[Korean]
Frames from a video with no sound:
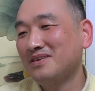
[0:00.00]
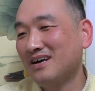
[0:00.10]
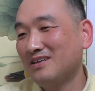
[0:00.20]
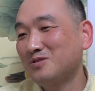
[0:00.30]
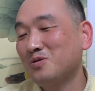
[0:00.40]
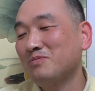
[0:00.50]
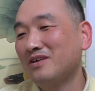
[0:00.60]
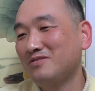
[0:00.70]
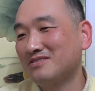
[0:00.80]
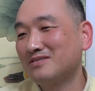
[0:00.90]
피가
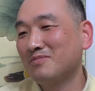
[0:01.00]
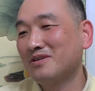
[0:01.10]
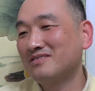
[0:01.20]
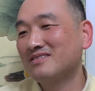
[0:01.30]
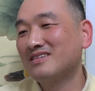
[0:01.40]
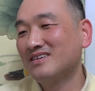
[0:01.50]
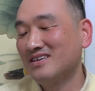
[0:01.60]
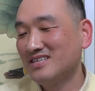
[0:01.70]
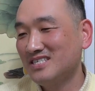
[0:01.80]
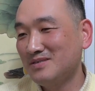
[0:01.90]
조금이라도 있으면은
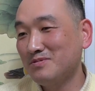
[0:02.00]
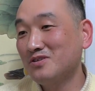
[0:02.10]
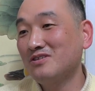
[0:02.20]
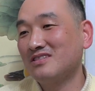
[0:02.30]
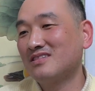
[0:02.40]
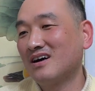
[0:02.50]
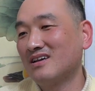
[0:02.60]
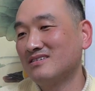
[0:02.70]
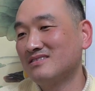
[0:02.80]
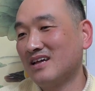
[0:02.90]
12년
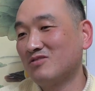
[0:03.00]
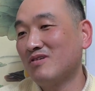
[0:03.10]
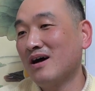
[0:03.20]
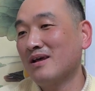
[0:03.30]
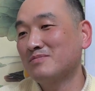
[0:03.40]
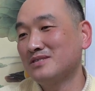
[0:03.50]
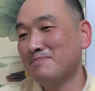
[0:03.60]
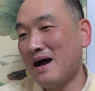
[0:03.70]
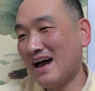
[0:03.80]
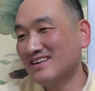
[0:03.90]
있다가는 나도 할아버지
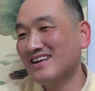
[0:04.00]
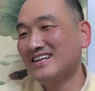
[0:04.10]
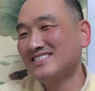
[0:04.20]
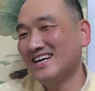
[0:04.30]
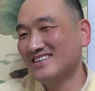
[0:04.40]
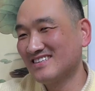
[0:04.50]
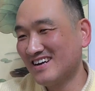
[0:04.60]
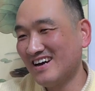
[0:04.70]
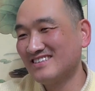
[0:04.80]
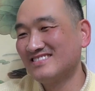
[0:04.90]
반은 하지
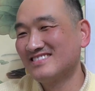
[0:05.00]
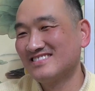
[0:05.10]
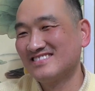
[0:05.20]
않을까 하는